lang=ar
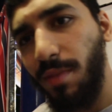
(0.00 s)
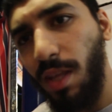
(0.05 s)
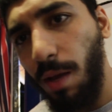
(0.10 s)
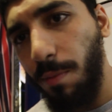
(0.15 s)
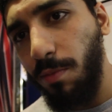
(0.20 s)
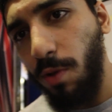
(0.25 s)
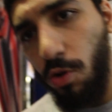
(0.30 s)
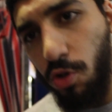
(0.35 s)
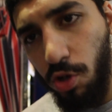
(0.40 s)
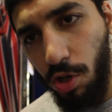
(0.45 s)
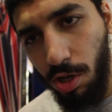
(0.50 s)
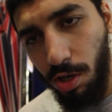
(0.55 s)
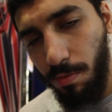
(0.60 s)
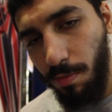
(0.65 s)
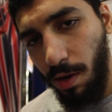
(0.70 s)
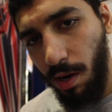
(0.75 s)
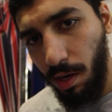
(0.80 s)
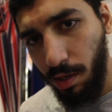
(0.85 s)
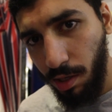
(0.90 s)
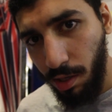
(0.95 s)
كبده
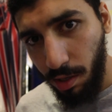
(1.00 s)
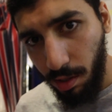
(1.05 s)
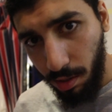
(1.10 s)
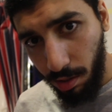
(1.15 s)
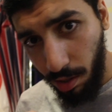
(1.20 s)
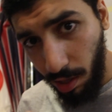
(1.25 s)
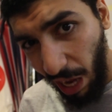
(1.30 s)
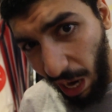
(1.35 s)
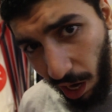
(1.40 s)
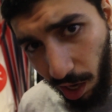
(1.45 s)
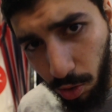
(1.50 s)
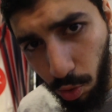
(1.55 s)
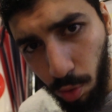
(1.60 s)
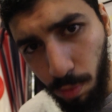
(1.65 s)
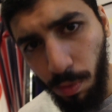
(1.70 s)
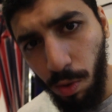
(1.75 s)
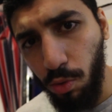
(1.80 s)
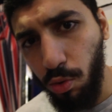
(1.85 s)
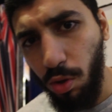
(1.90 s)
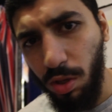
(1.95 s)
وشاورما يعني عاجبه
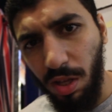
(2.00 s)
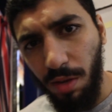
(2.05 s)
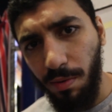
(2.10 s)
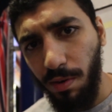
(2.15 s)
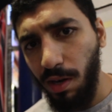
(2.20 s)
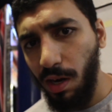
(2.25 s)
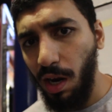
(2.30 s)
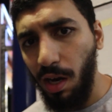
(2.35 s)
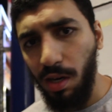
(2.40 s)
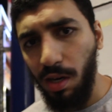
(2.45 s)
الموضوع ده بالله